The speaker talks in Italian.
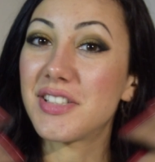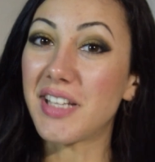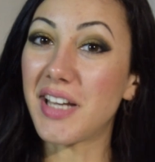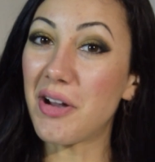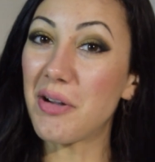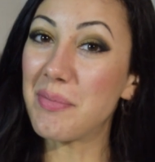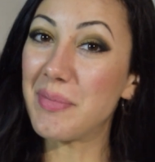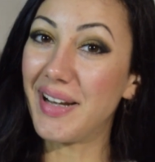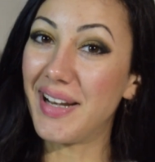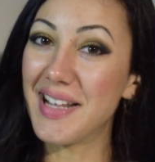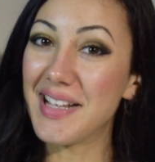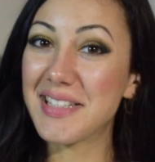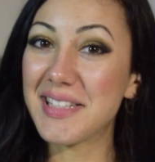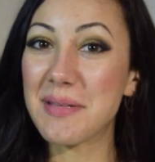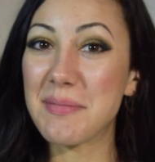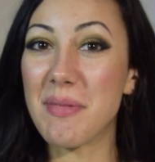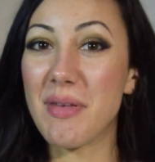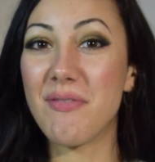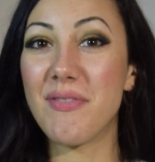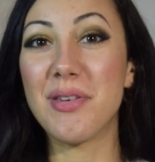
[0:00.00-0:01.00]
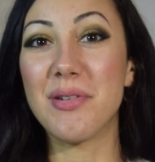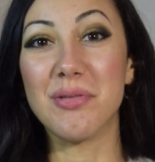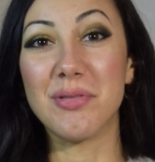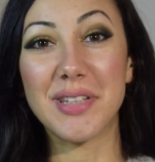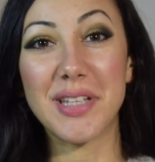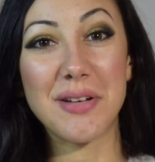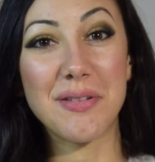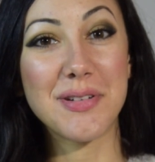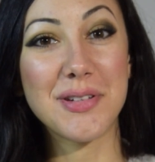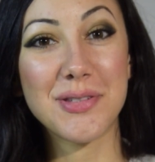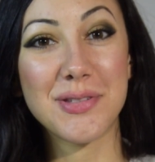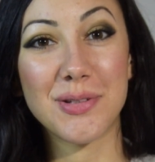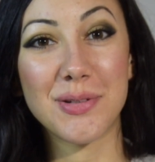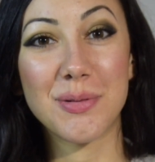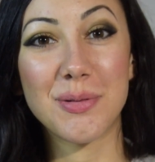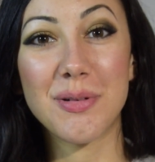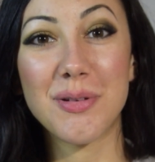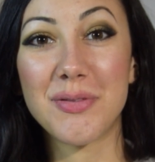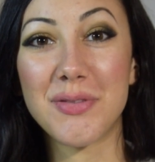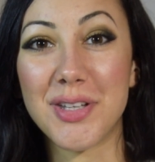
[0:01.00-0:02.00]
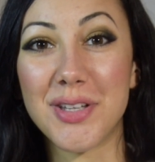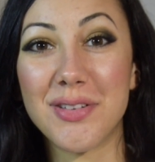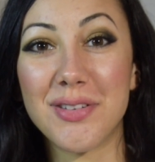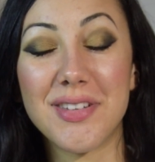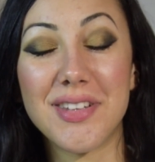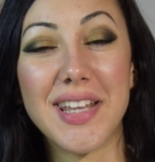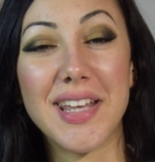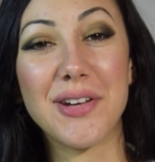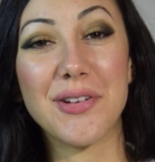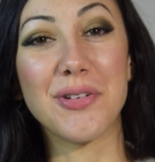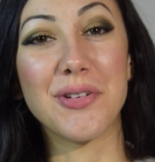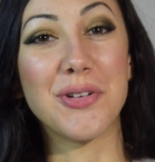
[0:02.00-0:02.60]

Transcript: Ciao bellezze e benvenute in questo nuovo video di Nero